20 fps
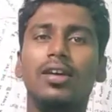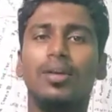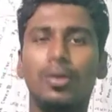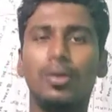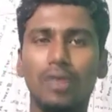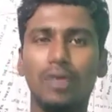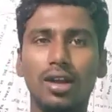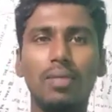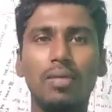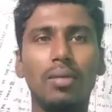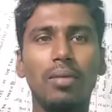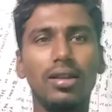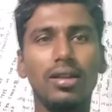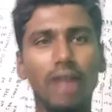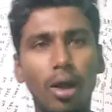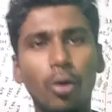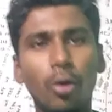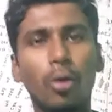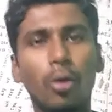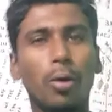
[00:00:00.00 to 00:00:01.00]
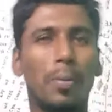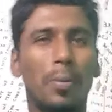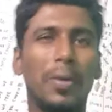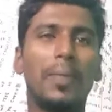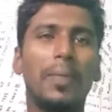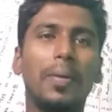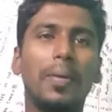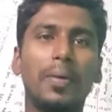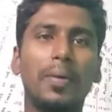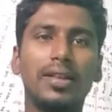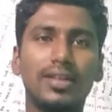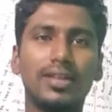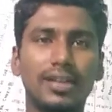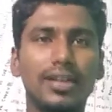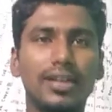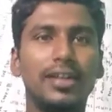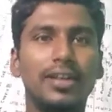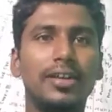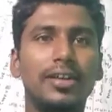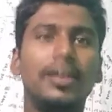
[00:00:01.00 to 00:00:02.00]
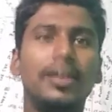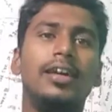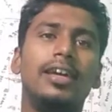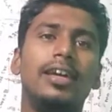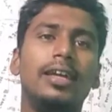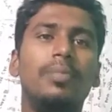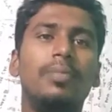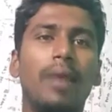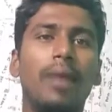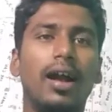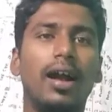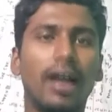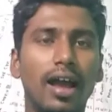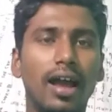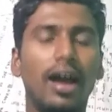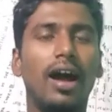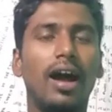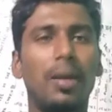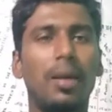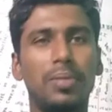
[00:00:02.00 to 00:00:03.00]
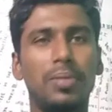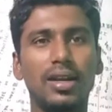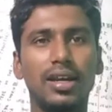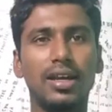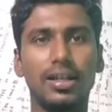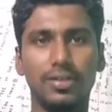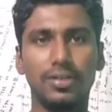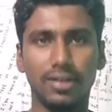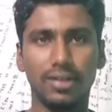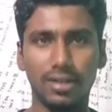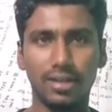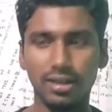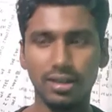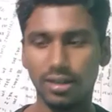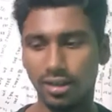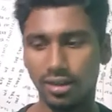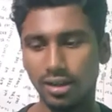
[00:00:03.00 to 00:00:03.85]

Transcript: கொஞ்சம் நிம்மதியாக அவங்கவுங்க பழப்ப பார்த்துக்கிட்டு இருப்பாங்க அப்படின்றது வந்து